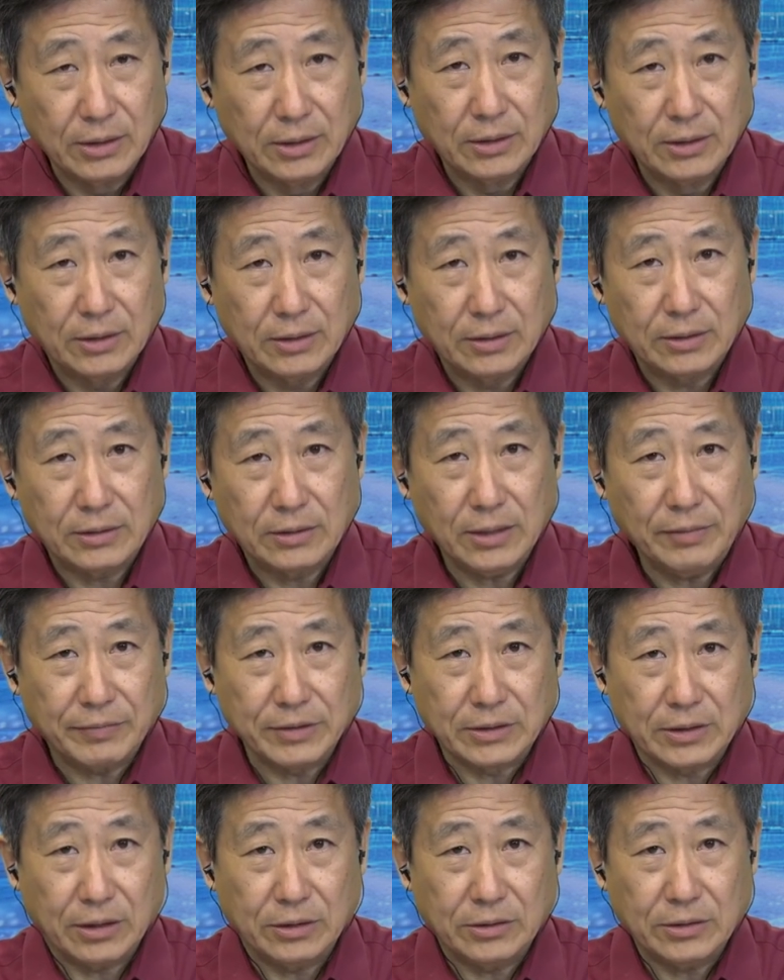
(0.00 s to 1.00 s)
呃，再往
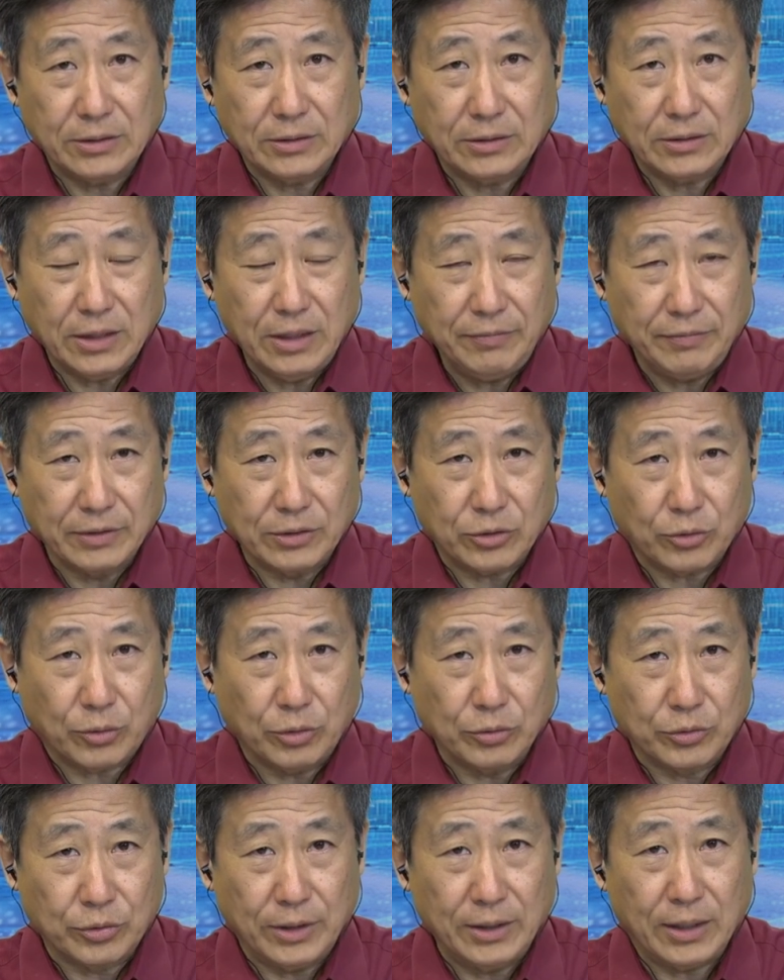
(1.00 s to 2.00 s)
前，再往
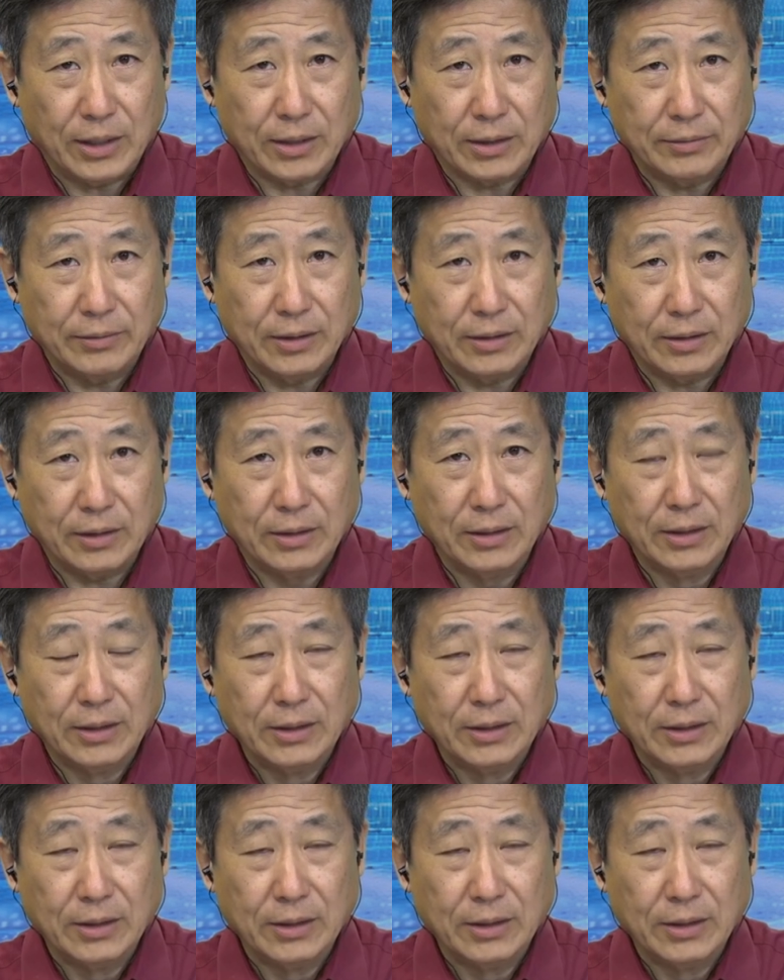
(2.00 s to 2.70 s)
后推两个月呢，